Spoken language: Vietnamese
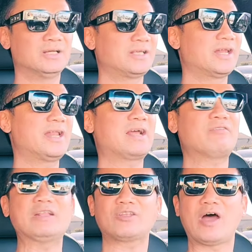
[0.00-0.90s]
cho nên là cái
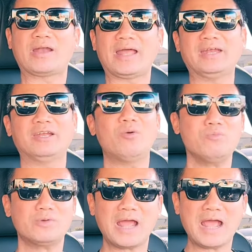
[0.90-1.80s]
phiên tòa này
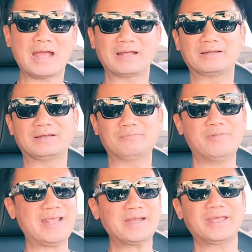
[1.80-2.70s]
đúng ra
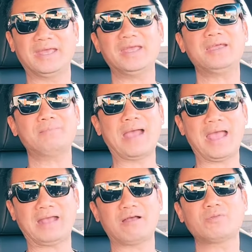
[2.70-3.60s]
với danh nghĩa bà
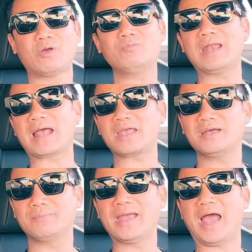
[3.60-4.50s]
Hằng ông Dũng là cái
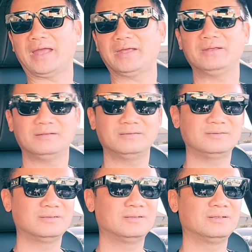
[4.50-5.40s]
người bị hại
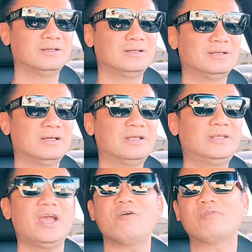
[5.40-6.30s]

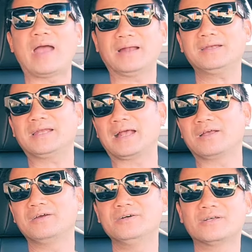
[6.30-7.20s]
chứ không phẳng là
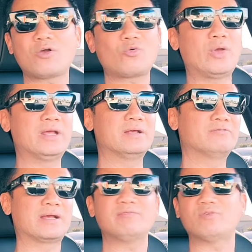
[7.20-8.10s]
người có quyền
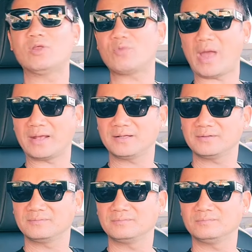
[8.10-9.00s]
và nghĩa vụ liên quan
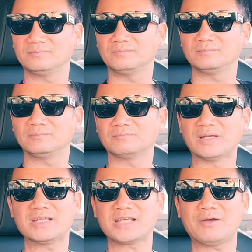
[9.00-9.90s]

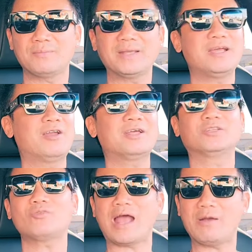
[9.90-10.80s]
bởi vì sao bởi vì họ là người
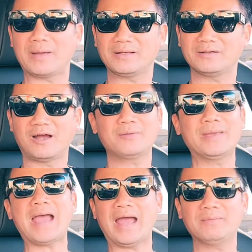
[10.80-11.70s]
tố cáo mà họ
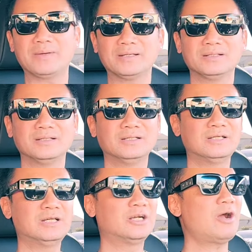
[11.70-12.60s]
bị hại mà
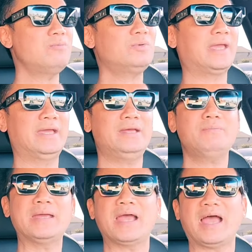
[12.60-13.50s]
không chỉ
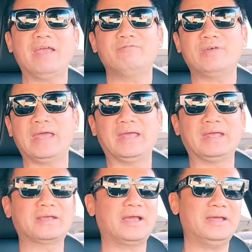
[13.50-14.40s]
bị hại
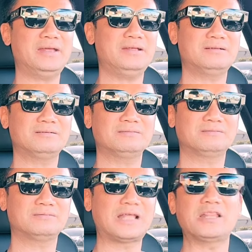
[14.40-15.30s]
về cái
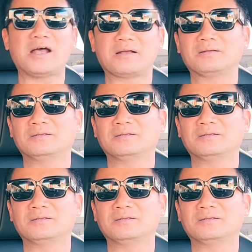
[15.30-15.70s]
tinh thần